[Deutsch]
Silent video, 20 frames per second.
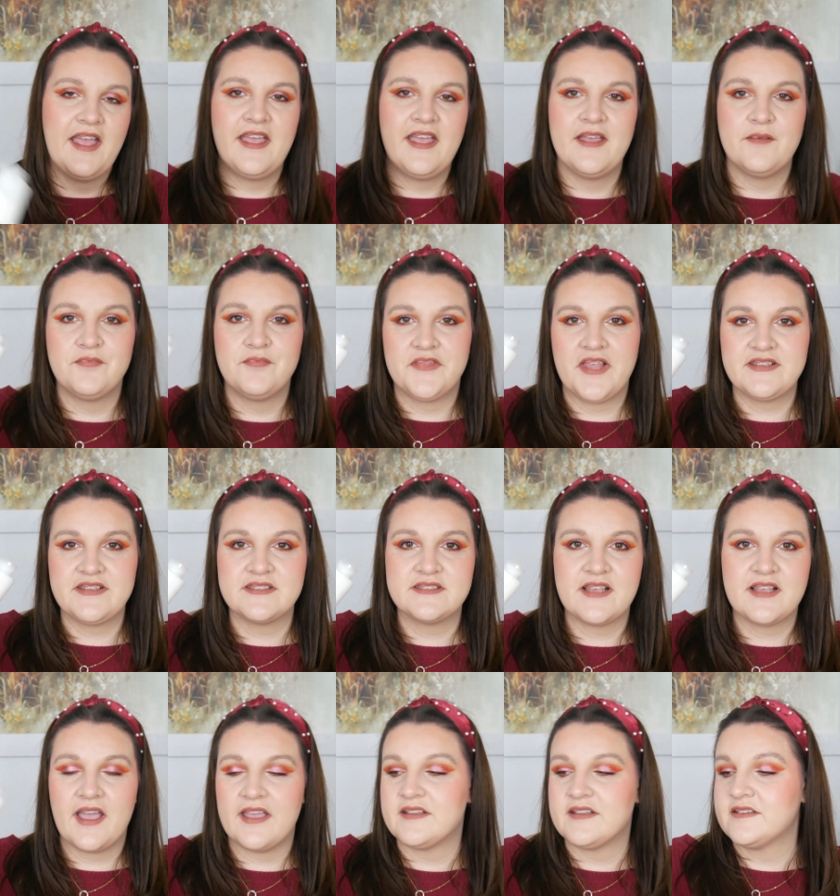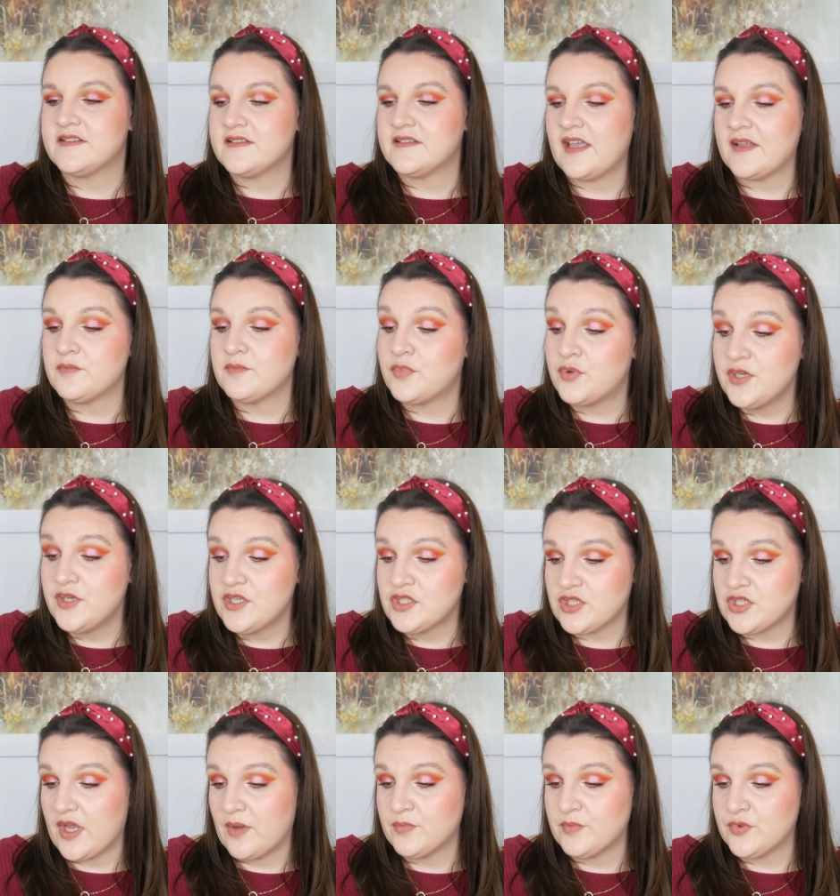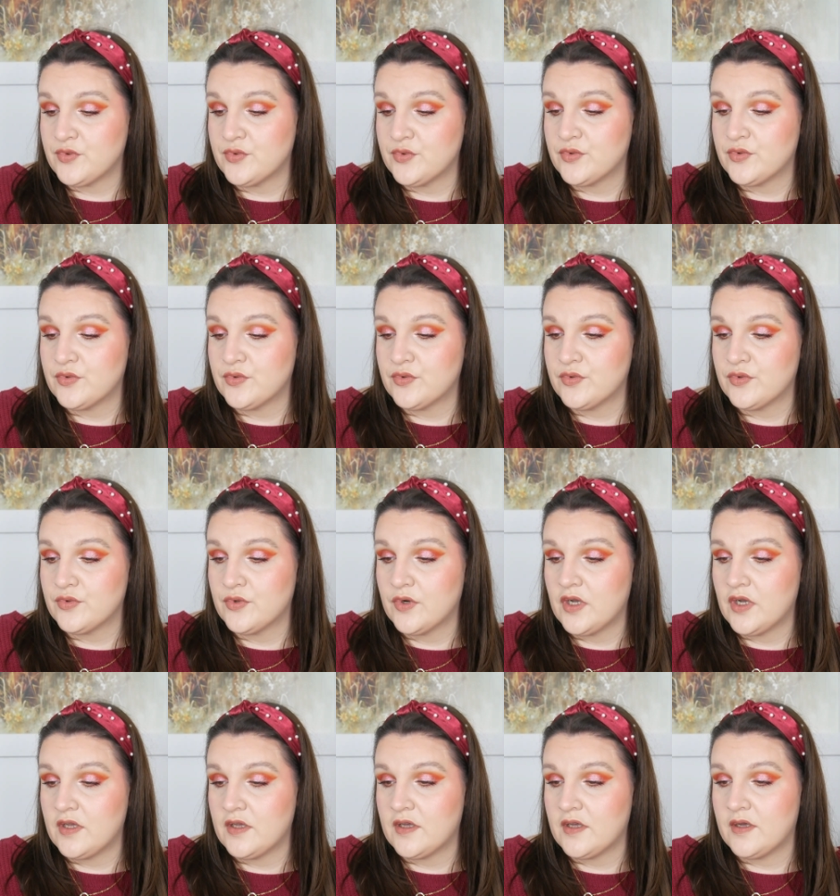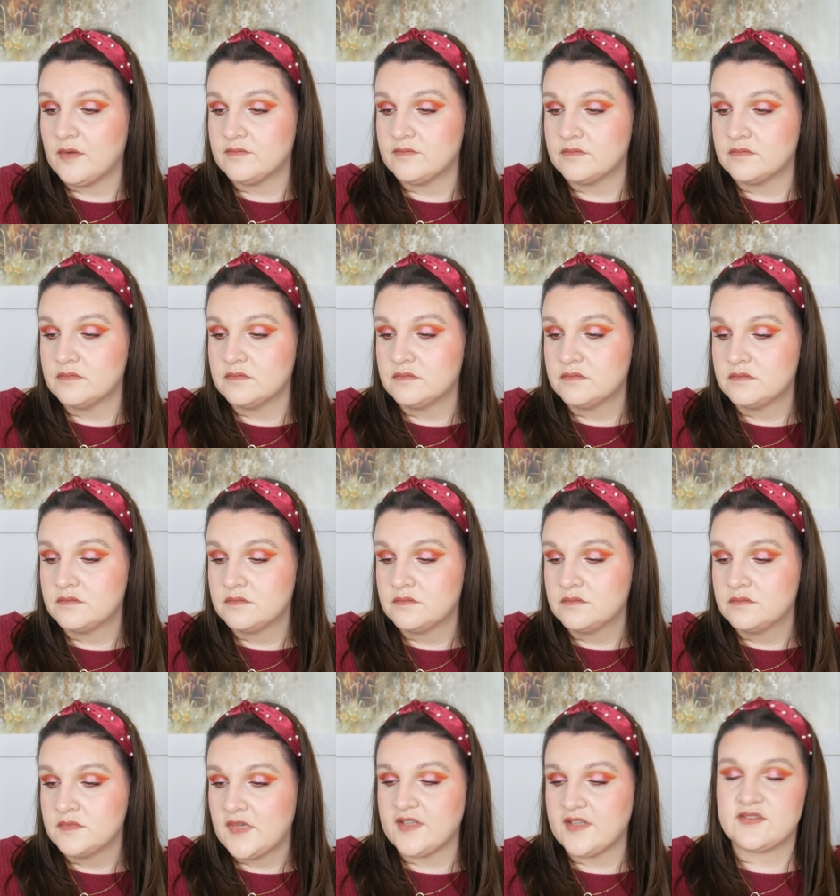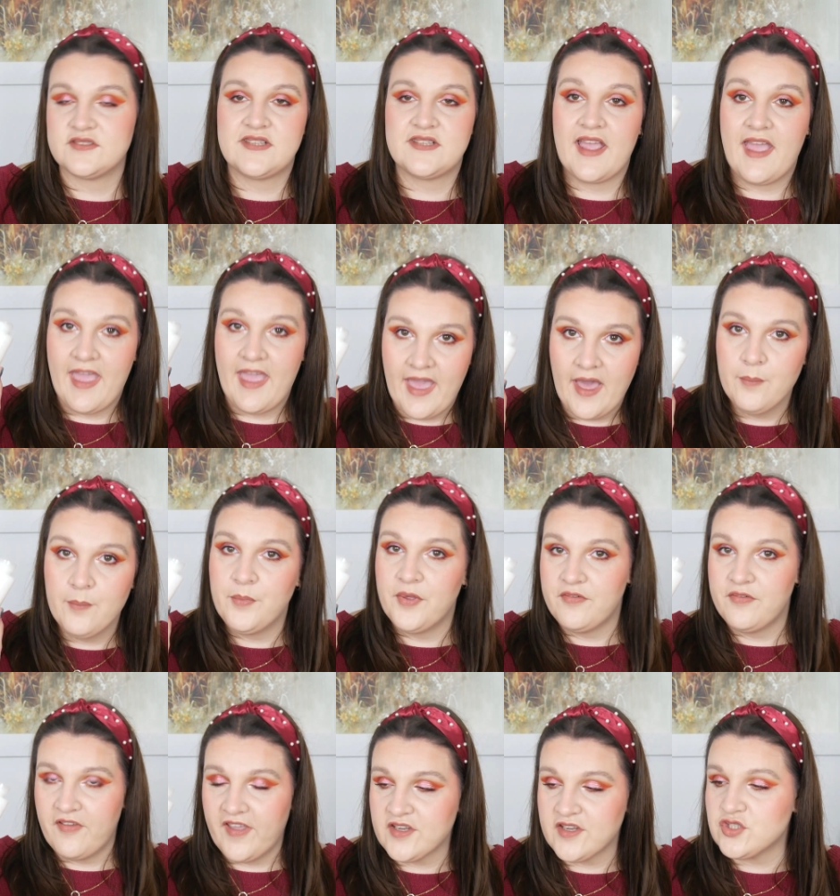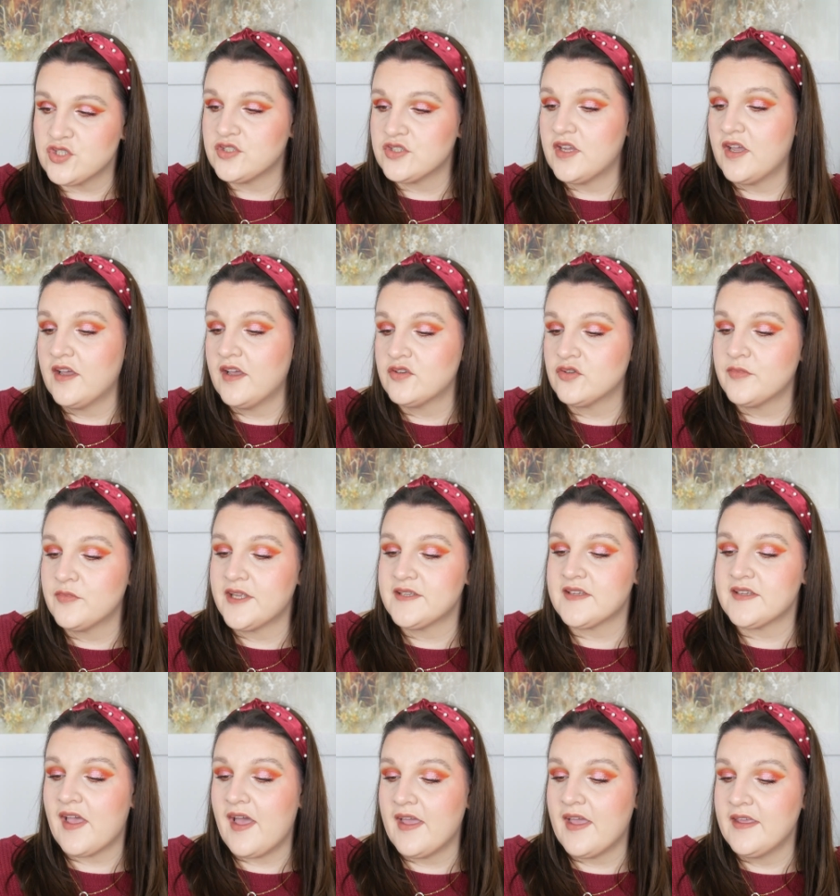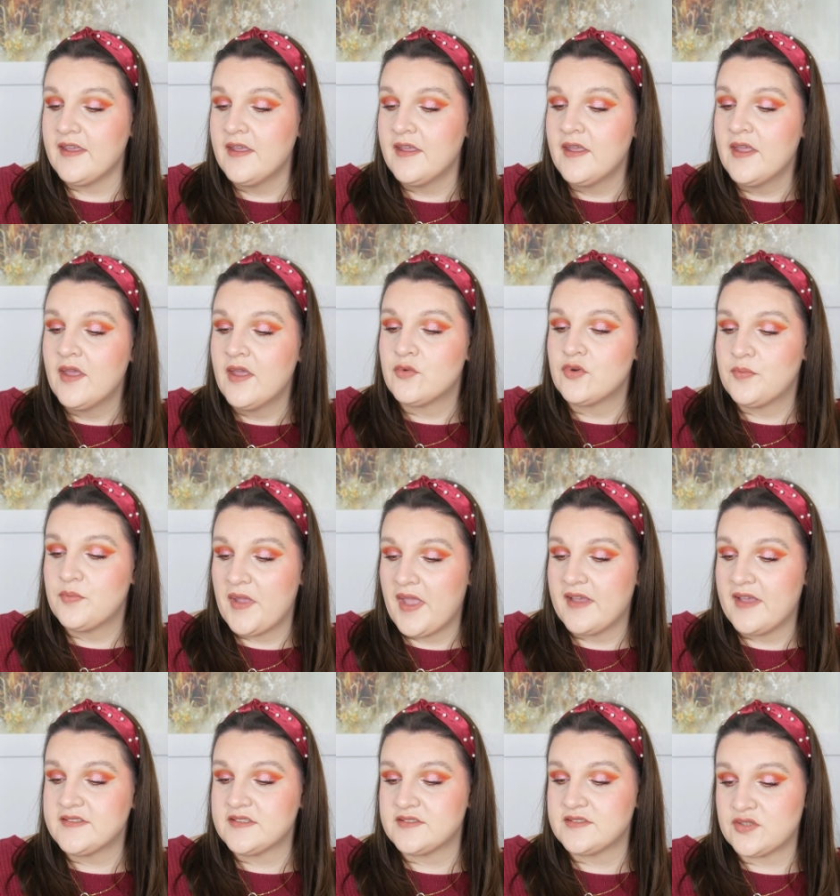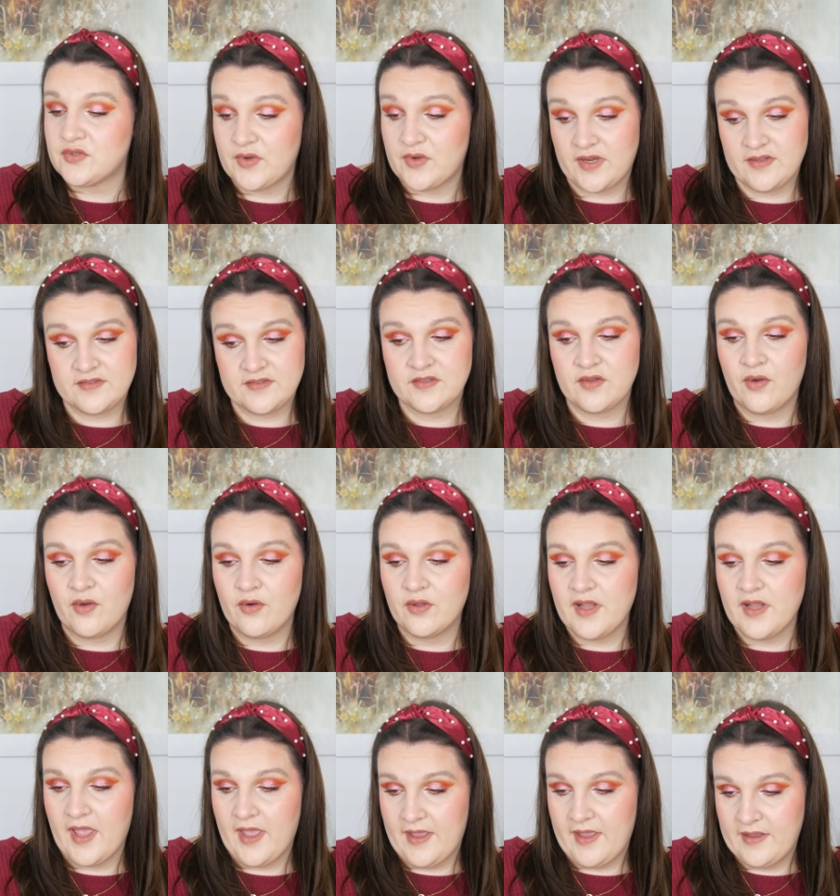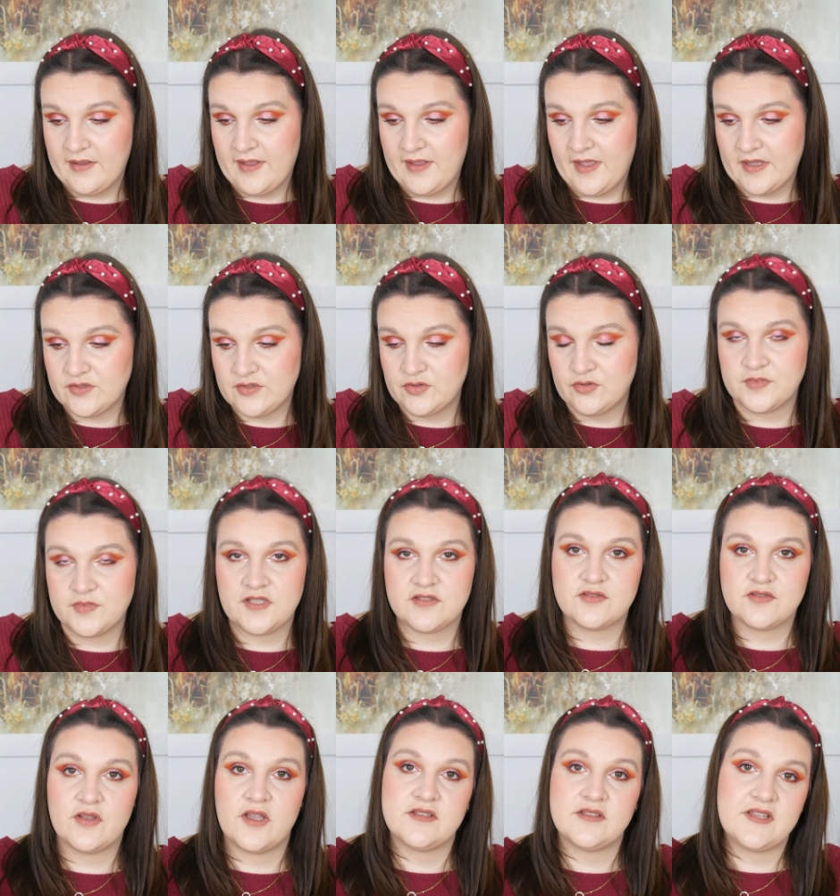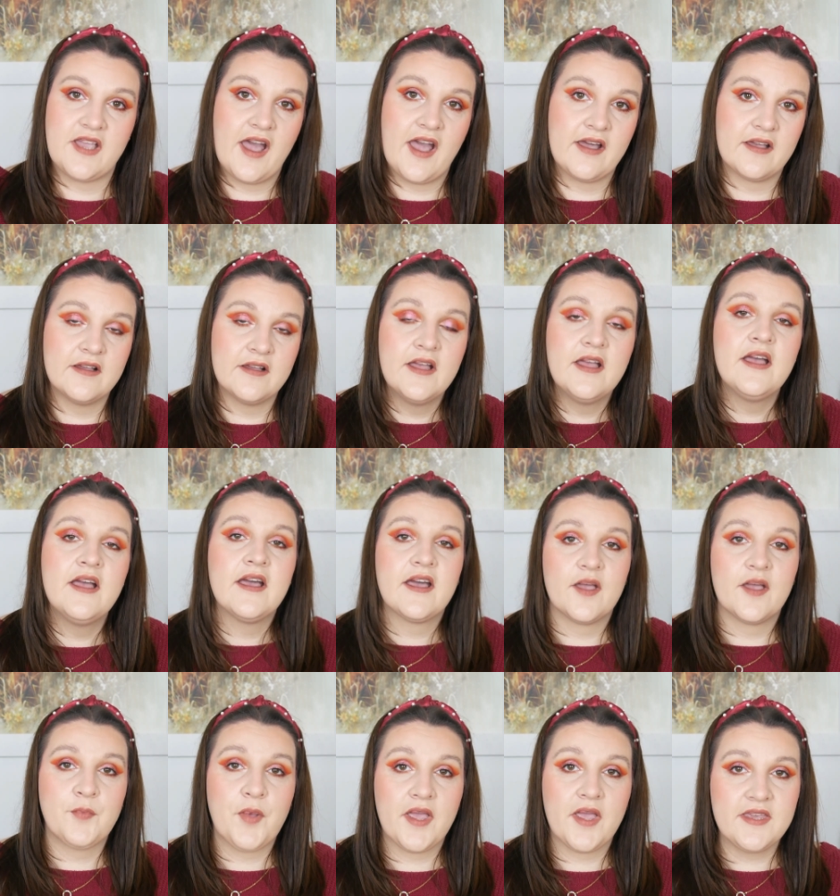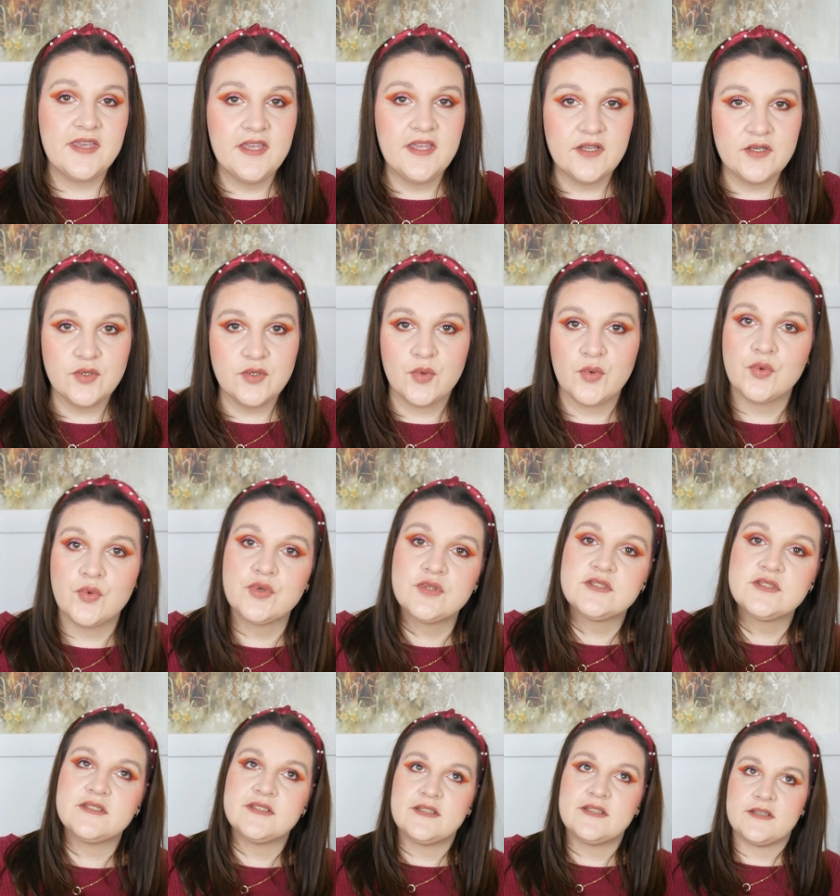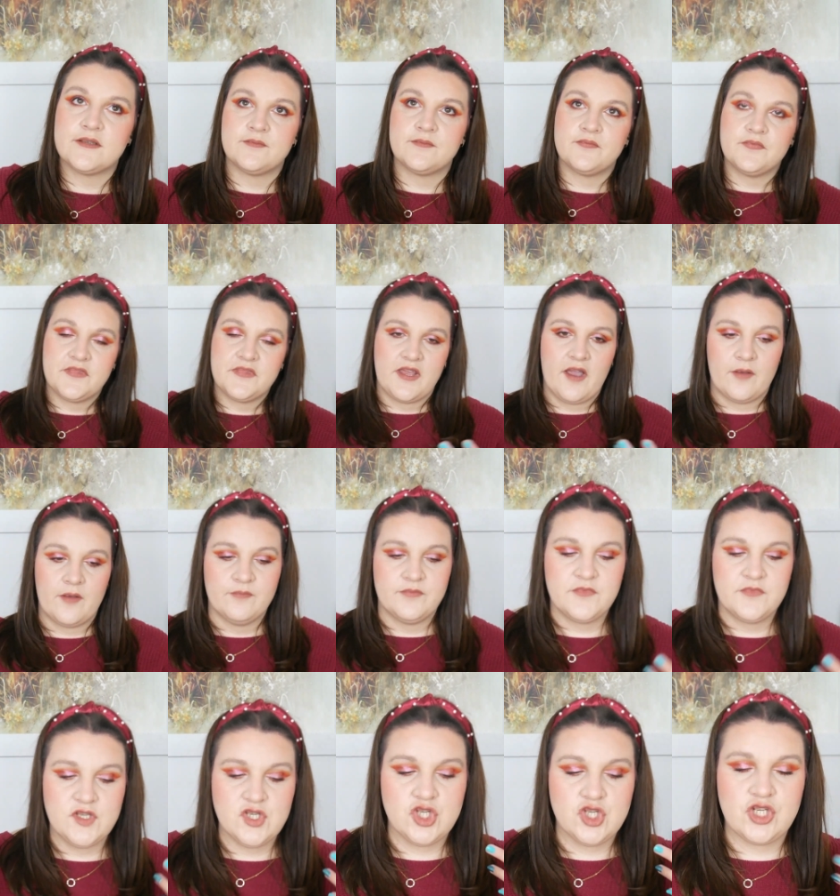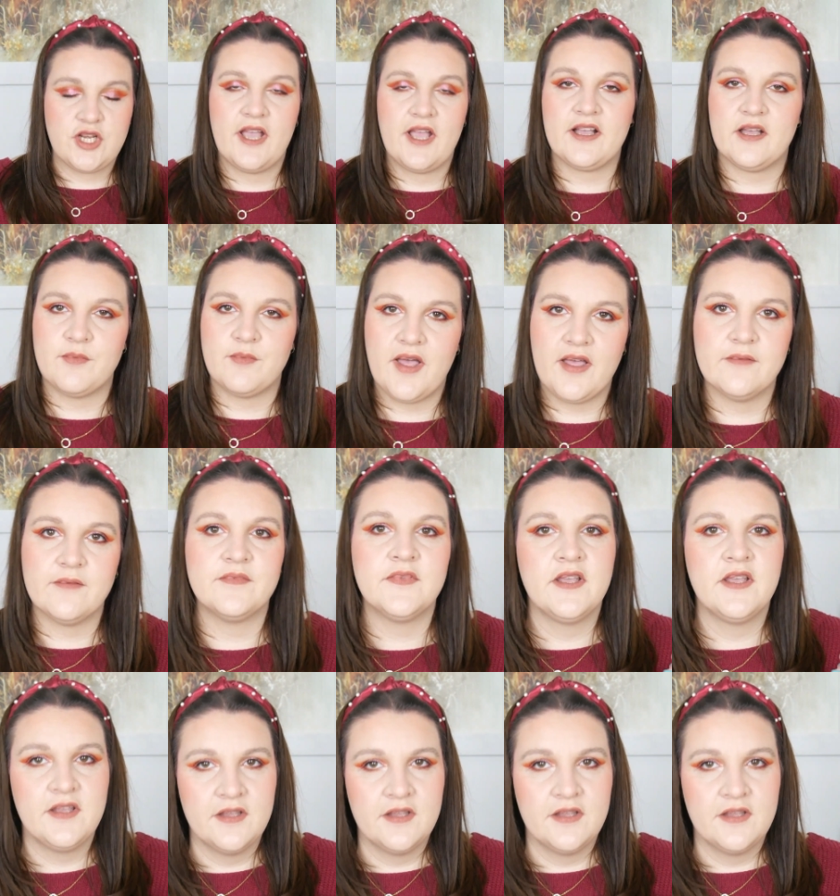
ähm, das ist eine, ein Pre-Shampoo, ähm, also ist der Hair Perfectioner Nummer 3, Repairs and strengthen all hair types. Also soll die Haare reparieren und ähm, ja, stärker machen.